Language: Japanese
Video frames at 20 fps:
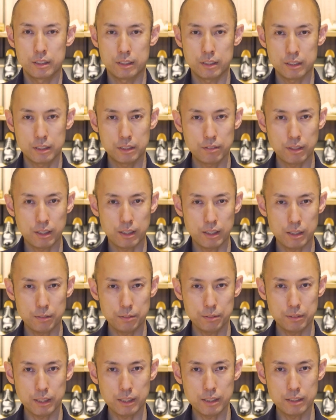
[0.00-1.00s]
実は
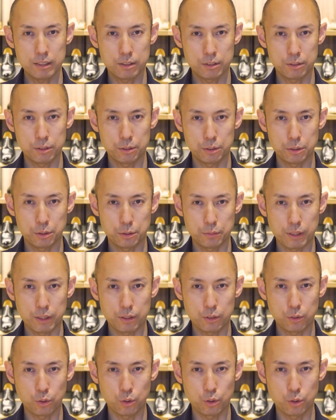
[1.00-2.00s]
ハーフサイズ
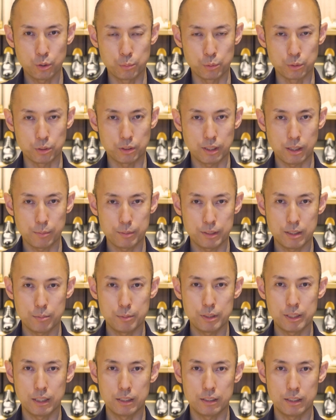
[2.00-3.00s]
上とも比べて
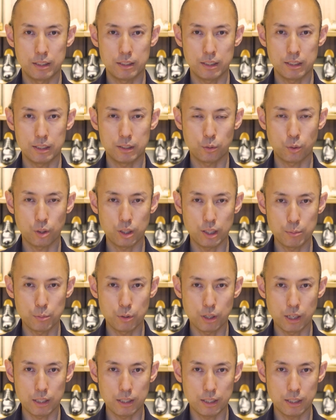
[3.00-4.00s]
みたんですが、それで
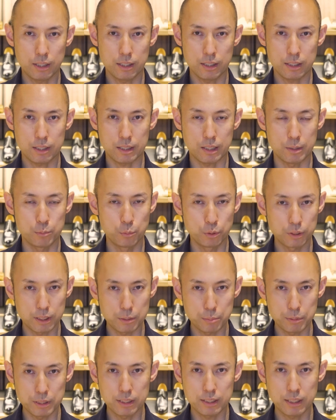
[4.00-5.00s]
もアランが気持
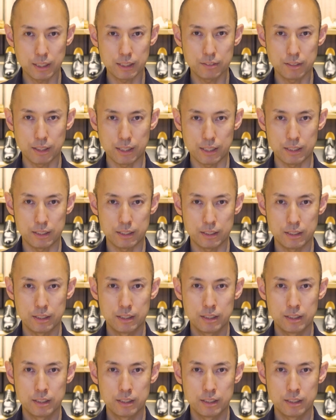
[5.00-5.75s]
ち短いぐらい